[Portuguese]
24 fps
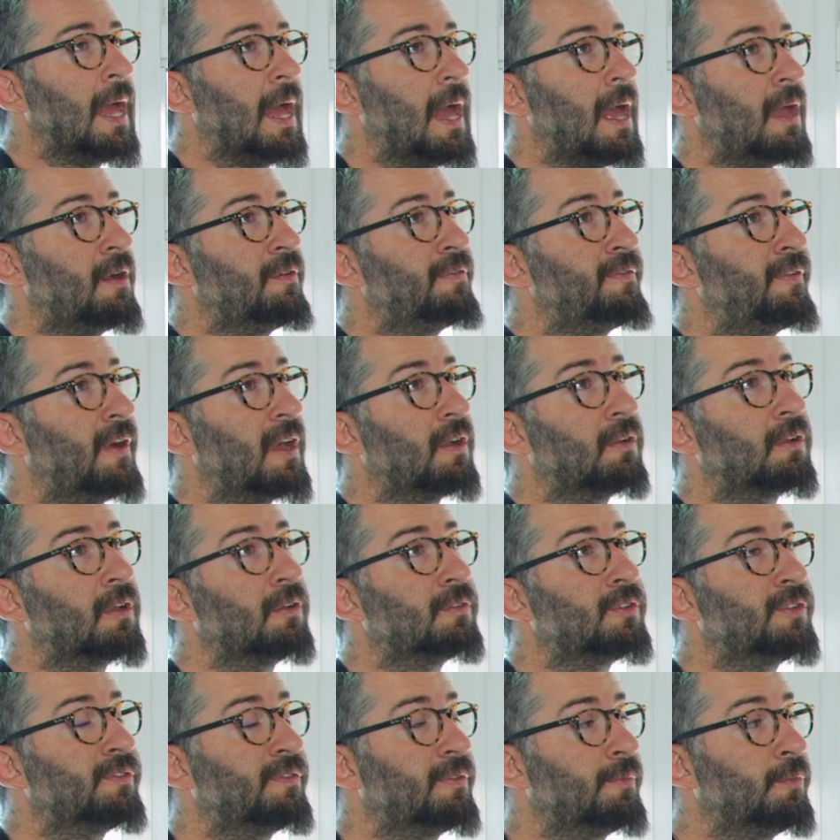É, eu falo que
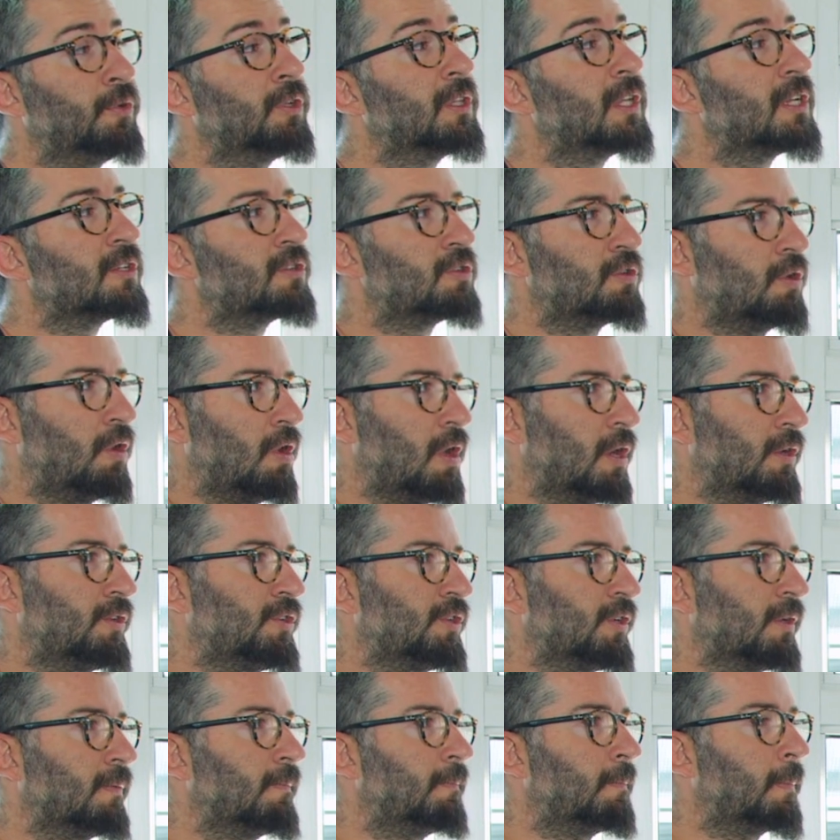eu tive muita
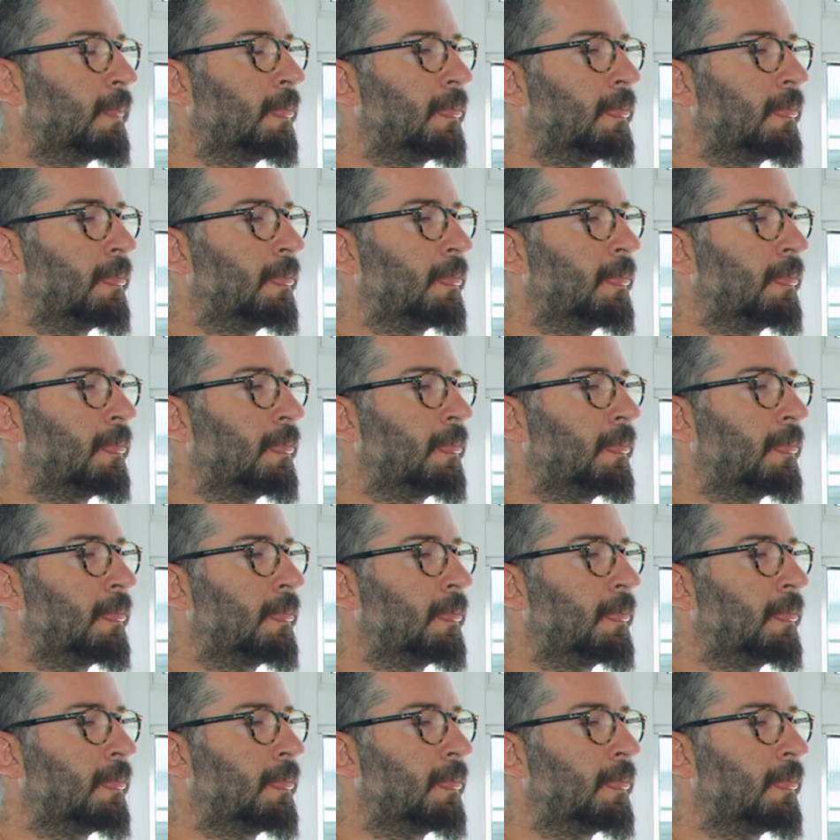sorte.